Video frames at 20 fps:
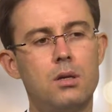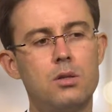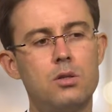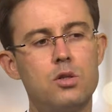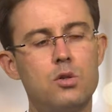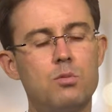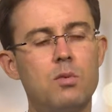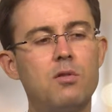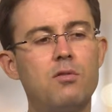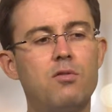
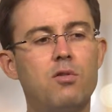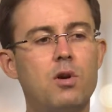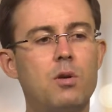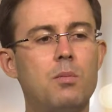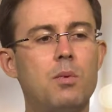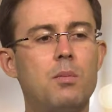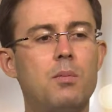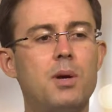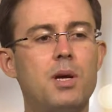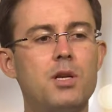de uma
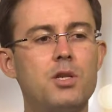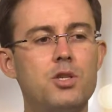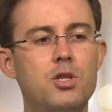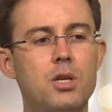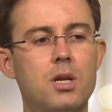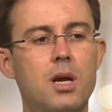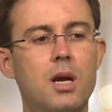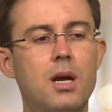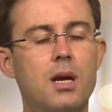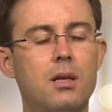forma mais
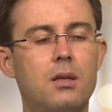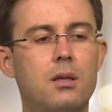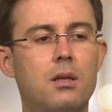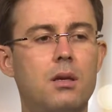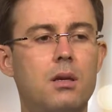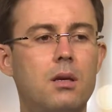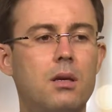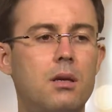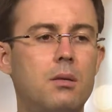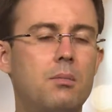
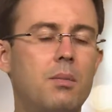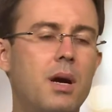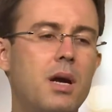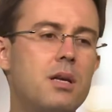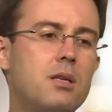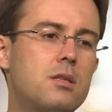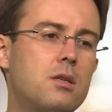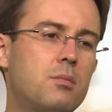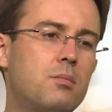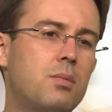direta e
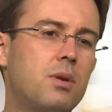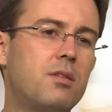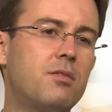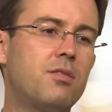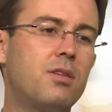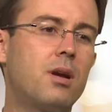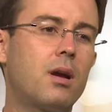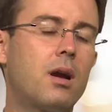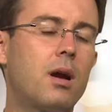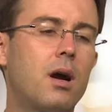mais
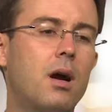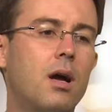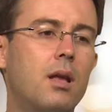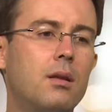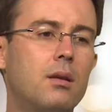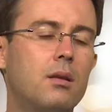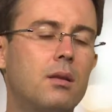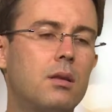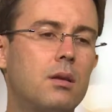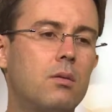
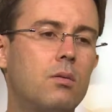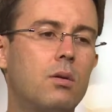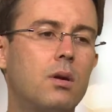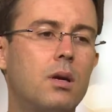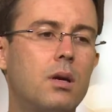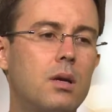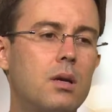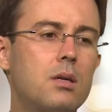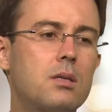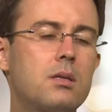simplificada. Então,
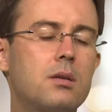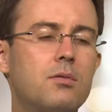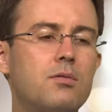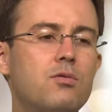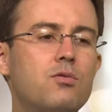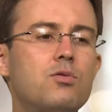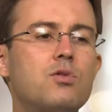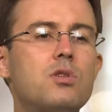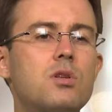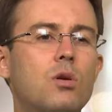é, essa
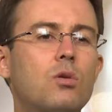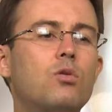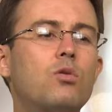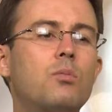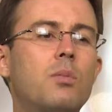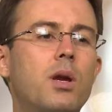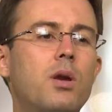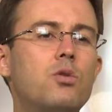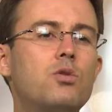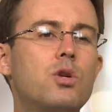função do
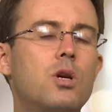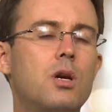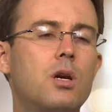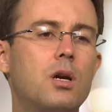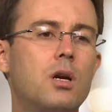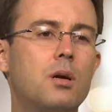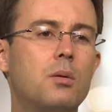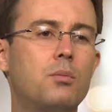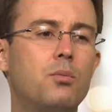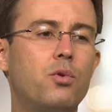meio de
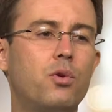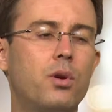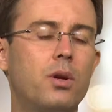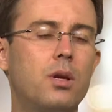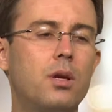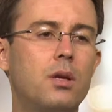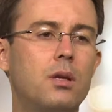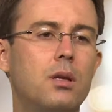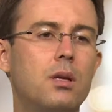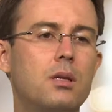campo
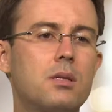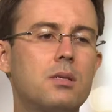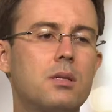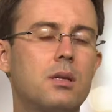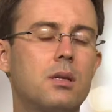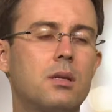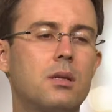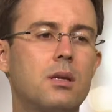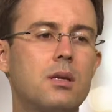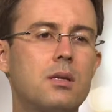aí,
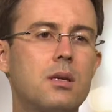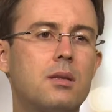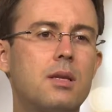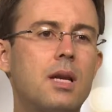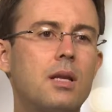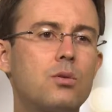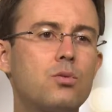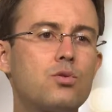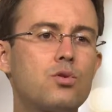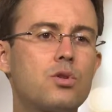dessa, dessa
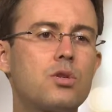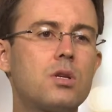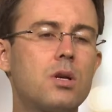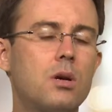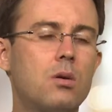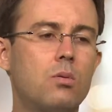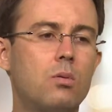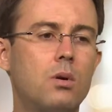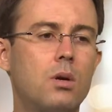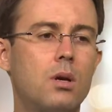
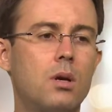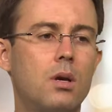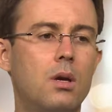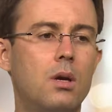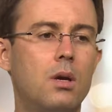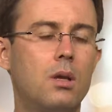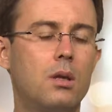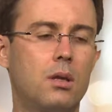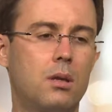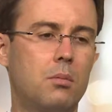tradução
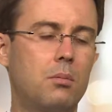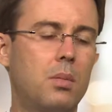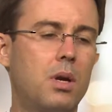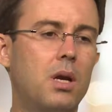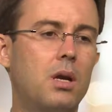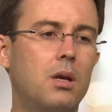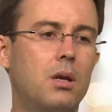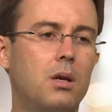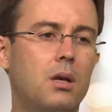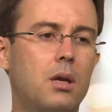
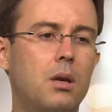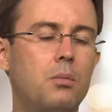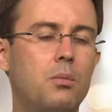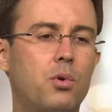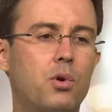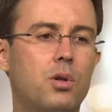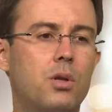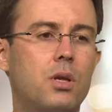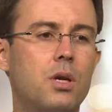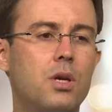também, que é
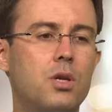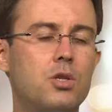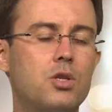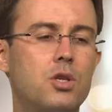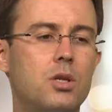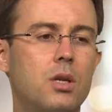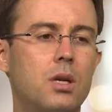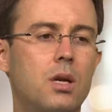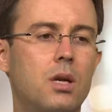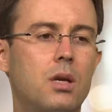
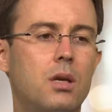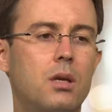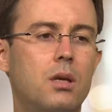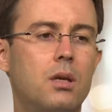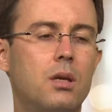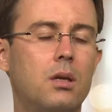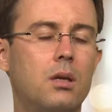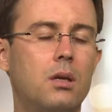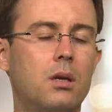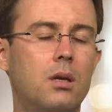importante, né?
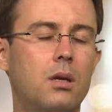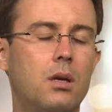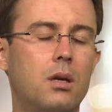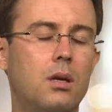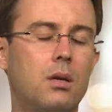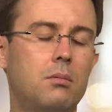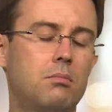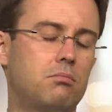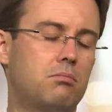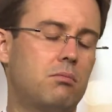É,
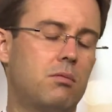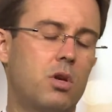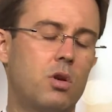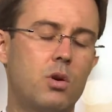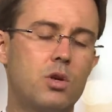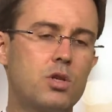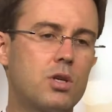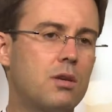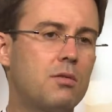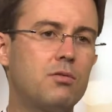eu
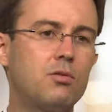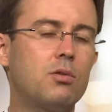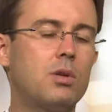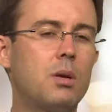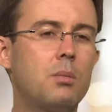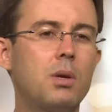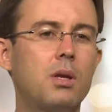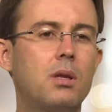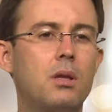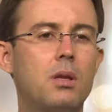acho que é
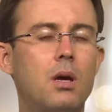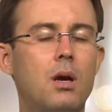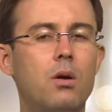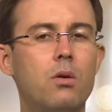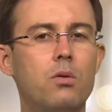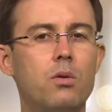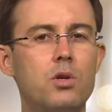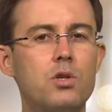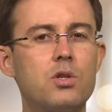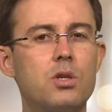fundamental
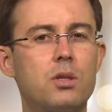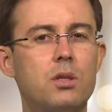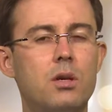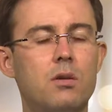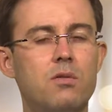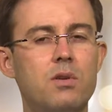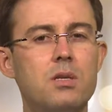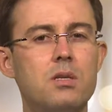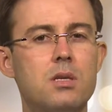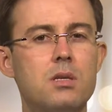e eu acho que
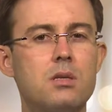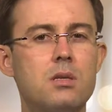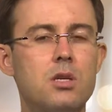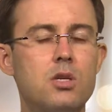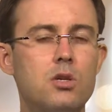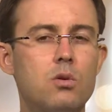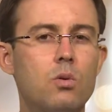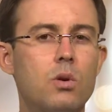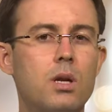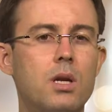talvez esse
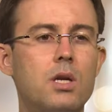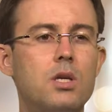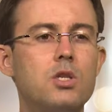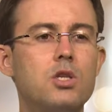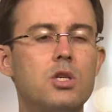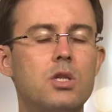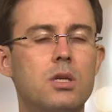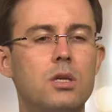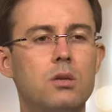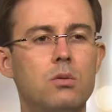seja o
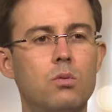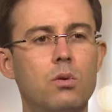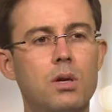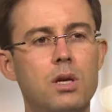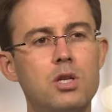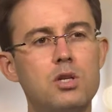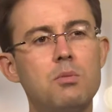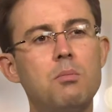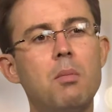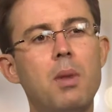grande, o
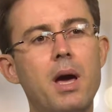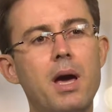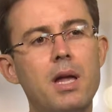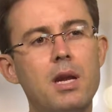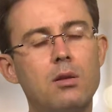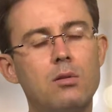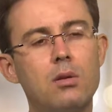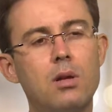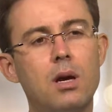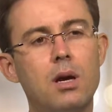grande
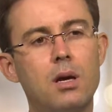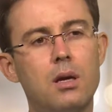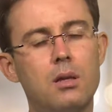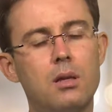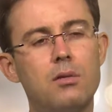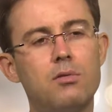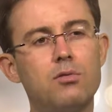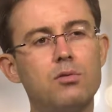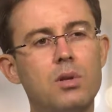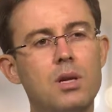mérito da,
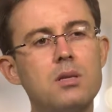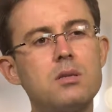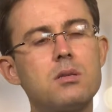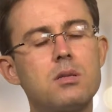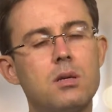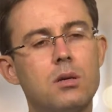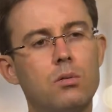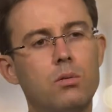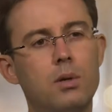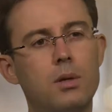da
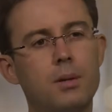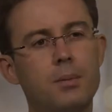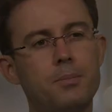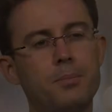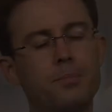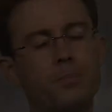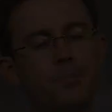fundação, né?